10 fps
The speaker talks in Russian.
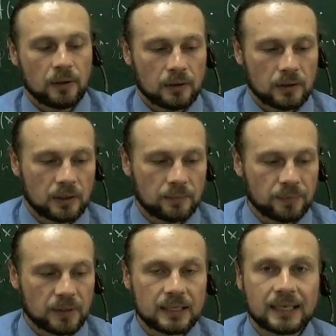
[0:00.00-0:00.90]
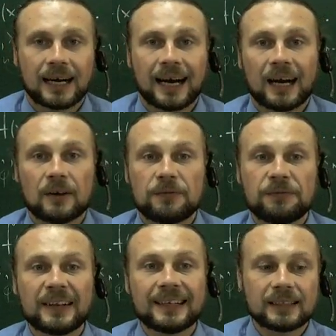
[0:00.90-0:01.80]
а, я
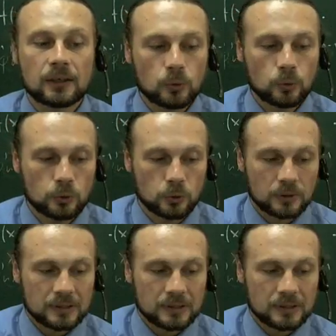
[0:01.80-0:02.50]
фильтрую